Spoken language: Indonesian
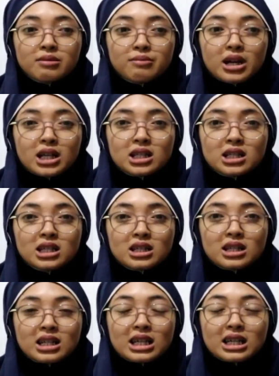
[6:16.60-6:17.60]

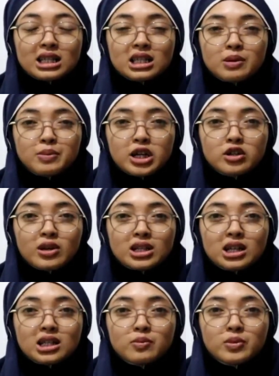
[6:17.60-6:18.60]
masih terikat sama
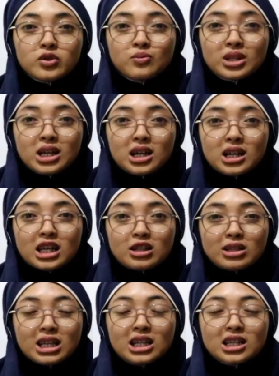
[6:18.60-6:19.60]
keluarga sebelumnya
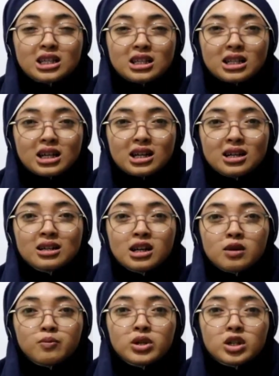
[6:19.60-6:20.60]
gitu jadi kita
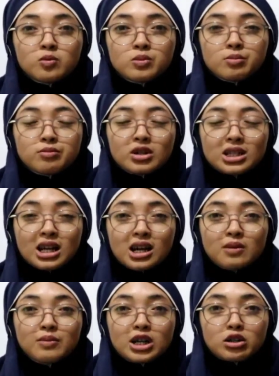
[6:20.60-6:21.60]
belum membuat
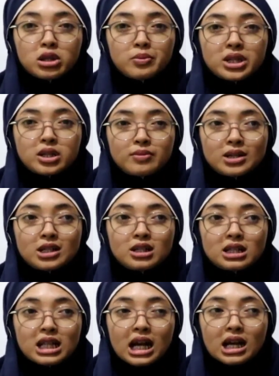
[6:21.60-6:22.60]
kakak baru teman-teman
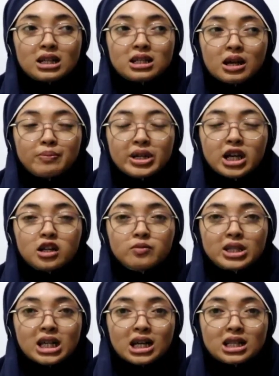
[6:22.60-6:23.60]
tapi kalau
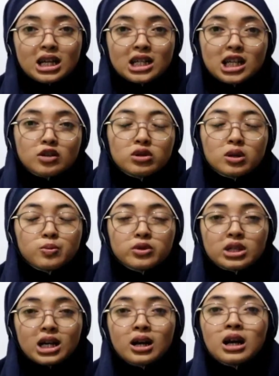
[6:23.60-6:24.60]
misalkan kalian udah
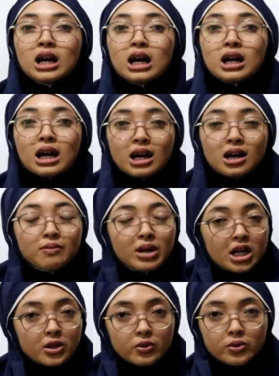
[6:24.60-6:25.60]
punya kakak
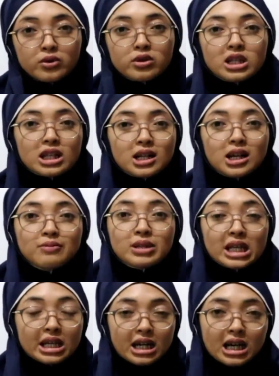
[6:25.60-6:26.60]
baru setelah
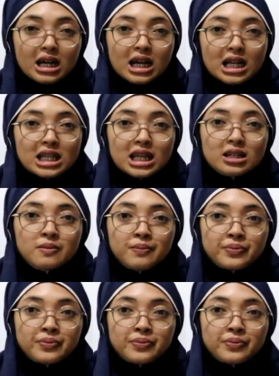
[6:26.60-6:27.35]
menikah kalian